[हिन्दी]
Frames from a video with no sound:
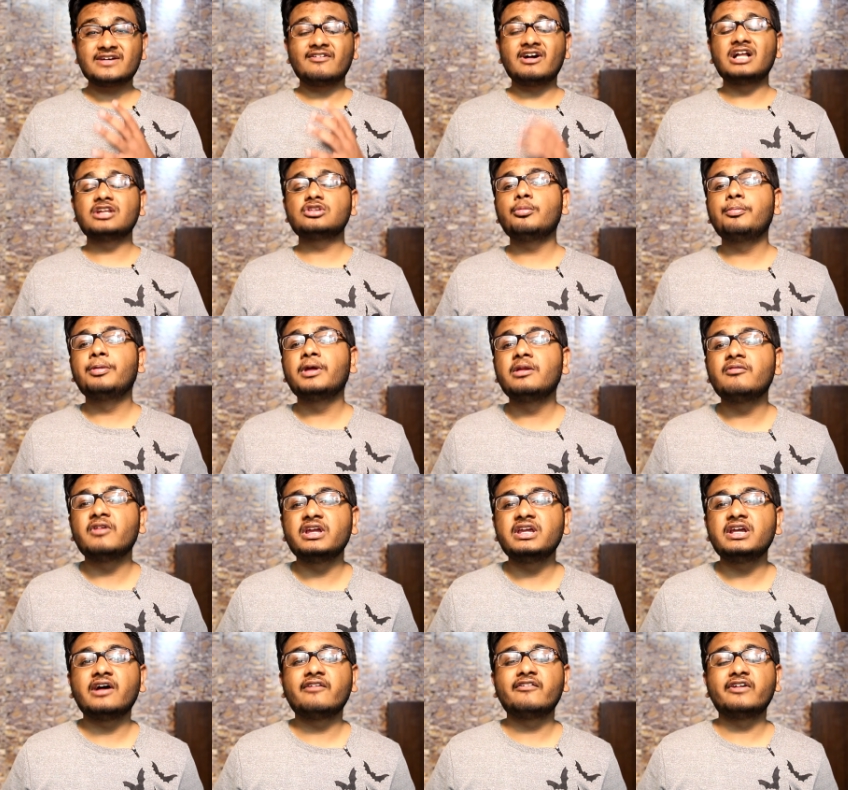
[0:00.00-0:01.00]
सवाल तो फिर
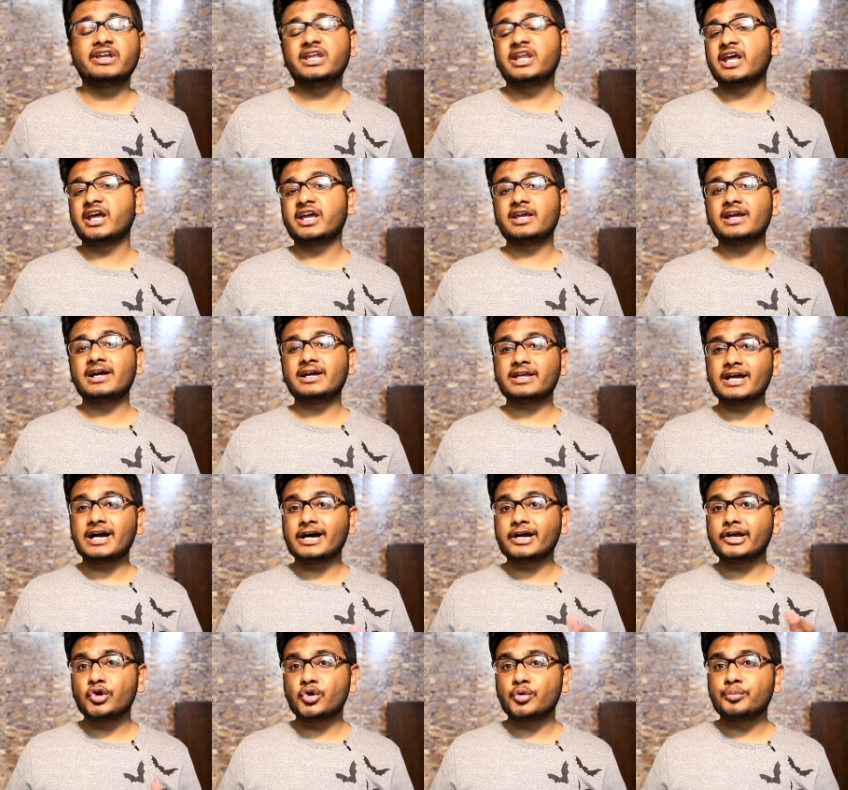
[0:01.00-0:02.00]
वहीं का वहीं रह गया कि
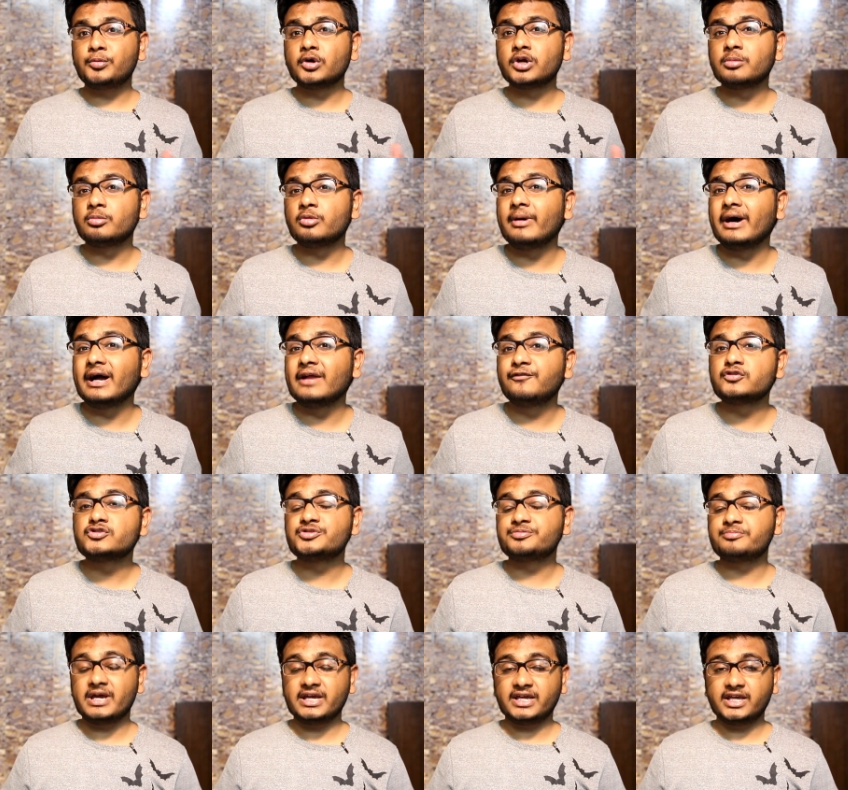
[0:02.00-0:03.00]
आखिर ओप्पो के मोबाइल
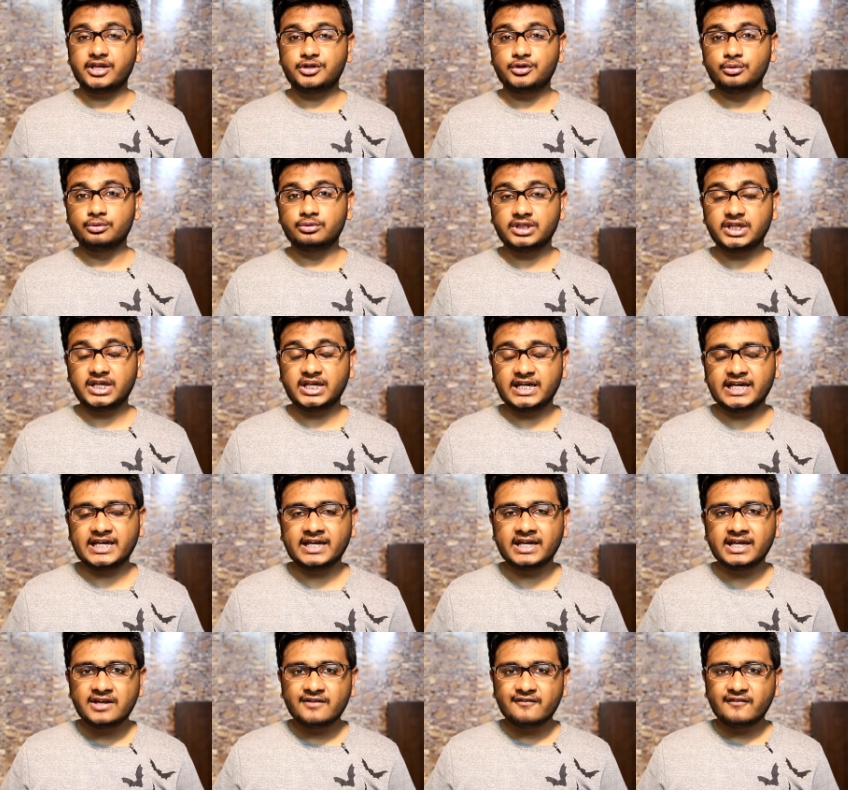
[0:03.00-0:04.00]
फ़ोन्स महंगे क्यों होते हैं
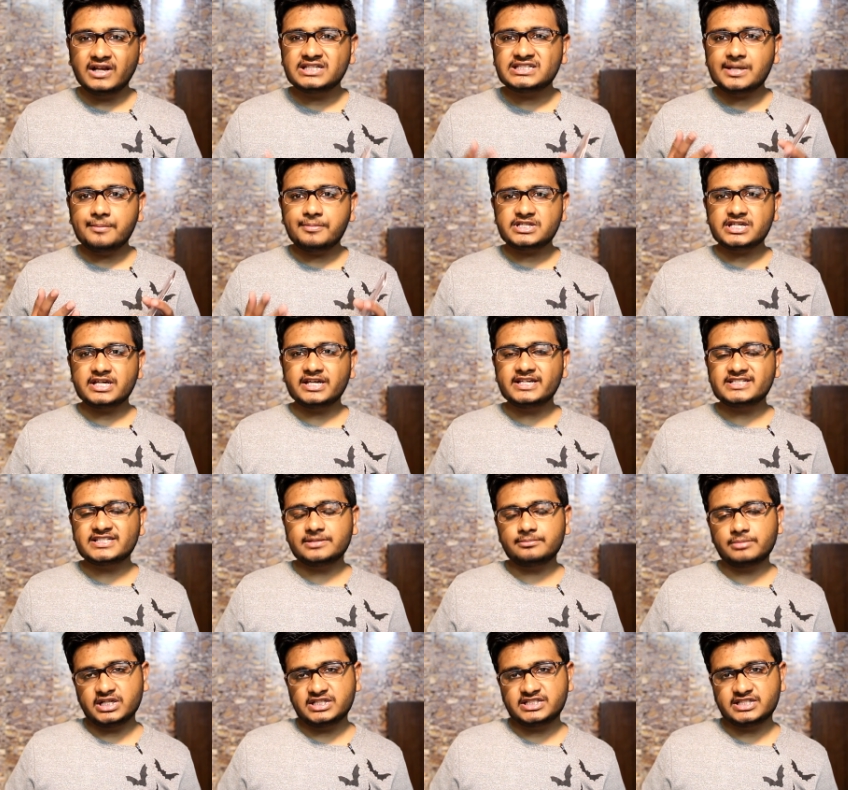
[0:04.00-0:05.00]
वेल इसके पीछे
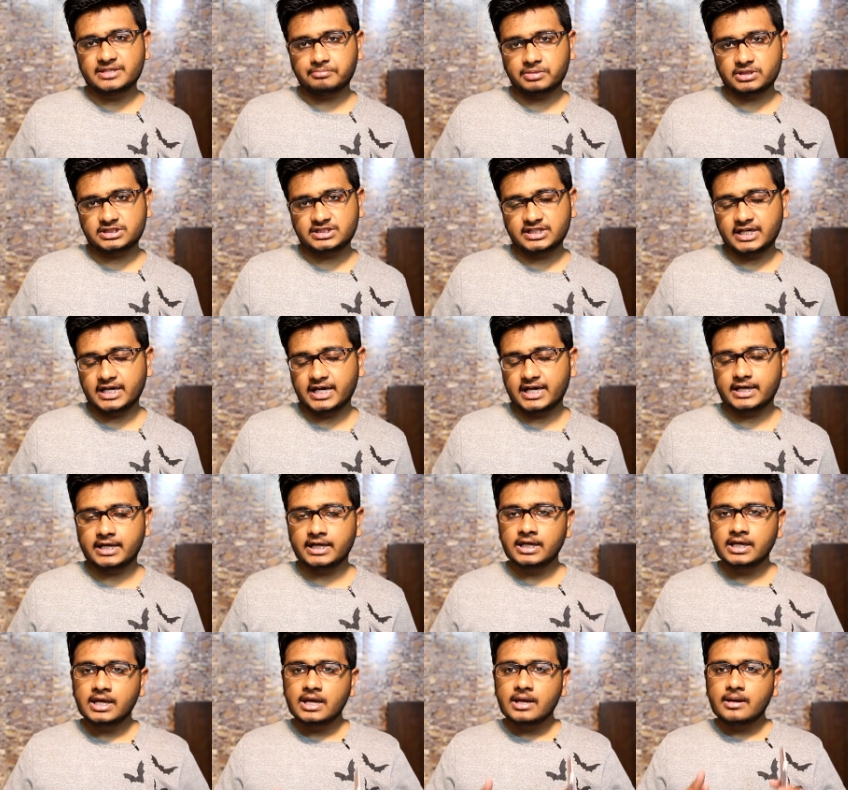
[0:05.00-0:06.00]
रीज़न बड़ी सिंपल सी है
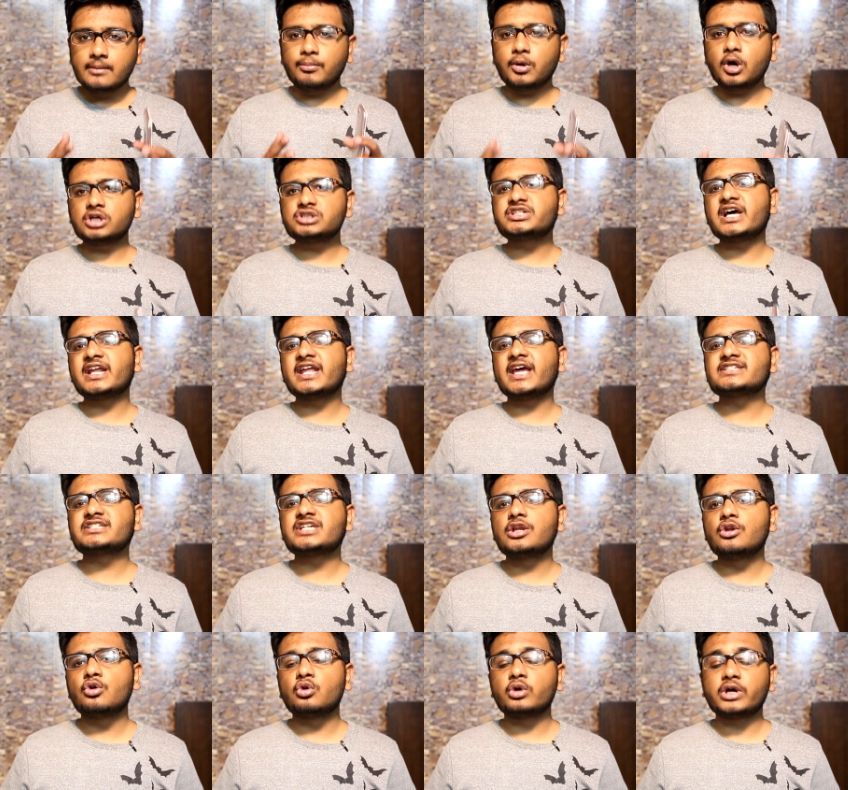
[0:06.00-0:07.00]
बहुत सारे
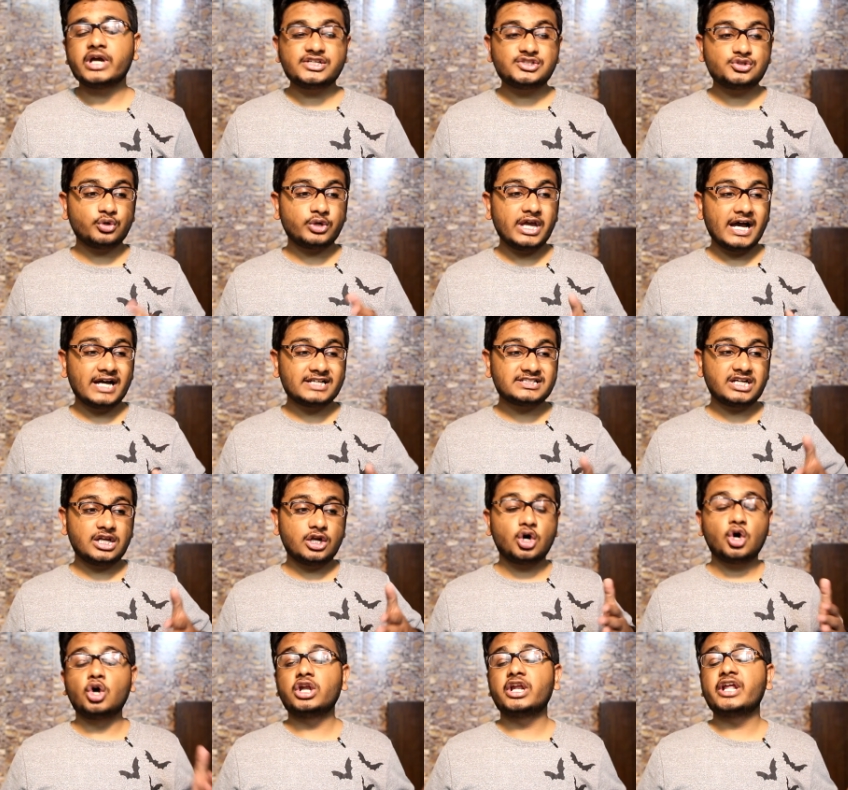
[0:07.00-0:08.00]
ऐसे लोग हैं जो कि आजकल
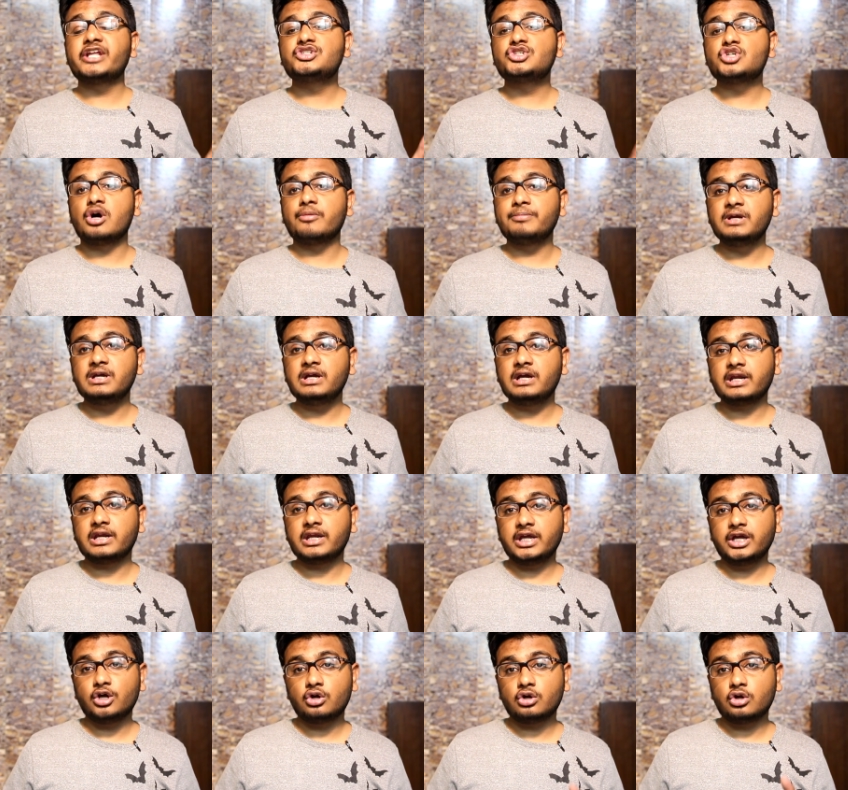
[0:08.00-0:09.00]
ऑनलाइन शॉपिंग कर
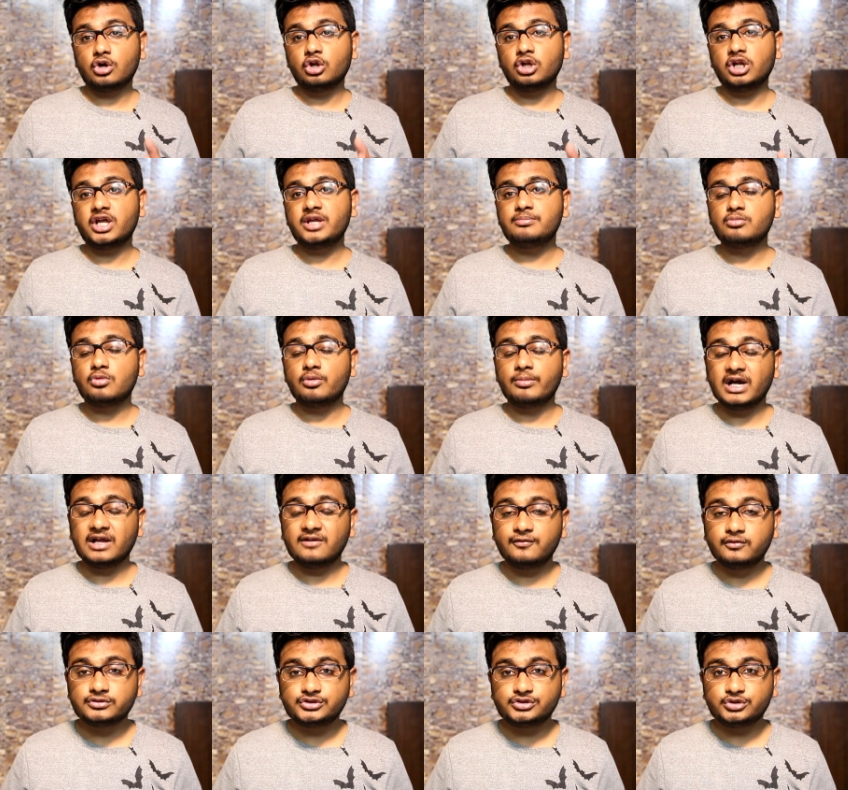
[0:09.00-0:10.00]
रहे हैं और ऑनलाइन मोबाइल
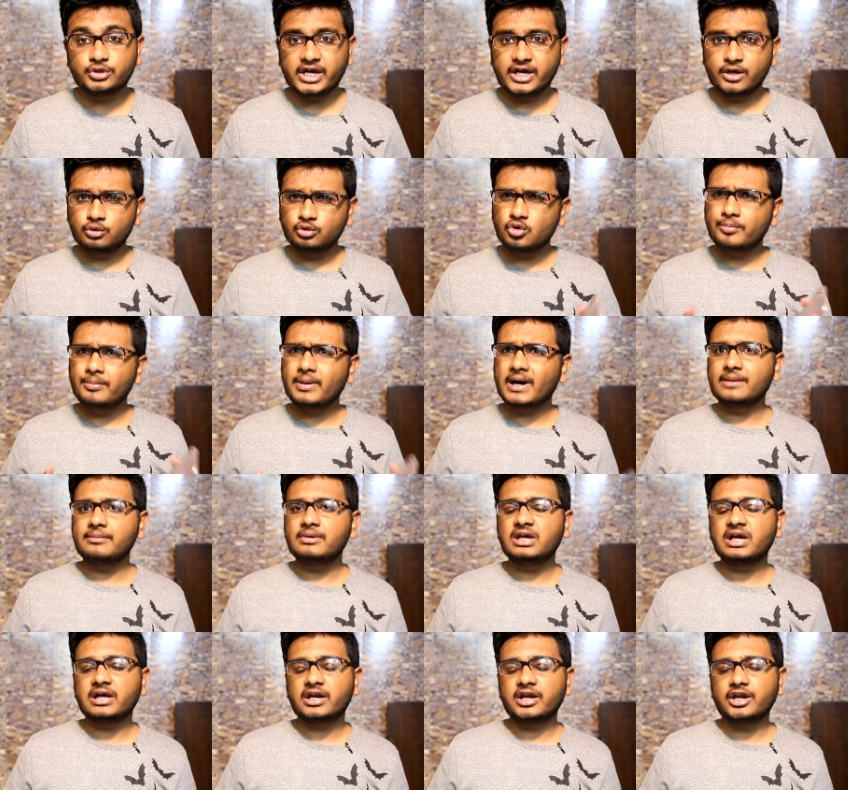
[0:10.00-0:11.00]
फ़ोन्स जो हैं उनको बाय
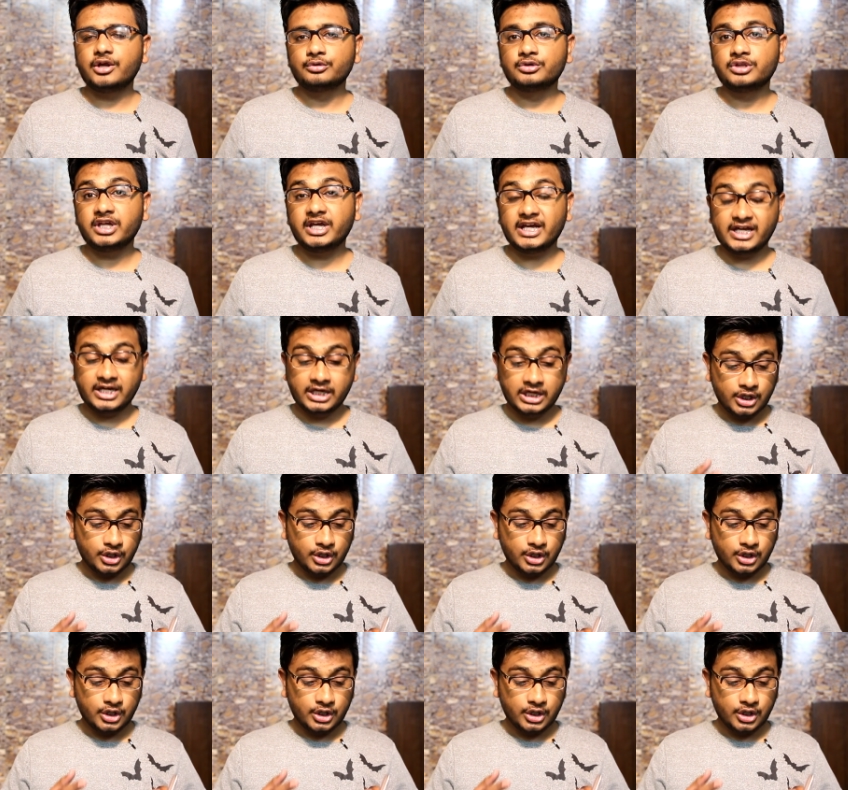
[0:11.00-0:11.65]
भी कर रहे होते हैं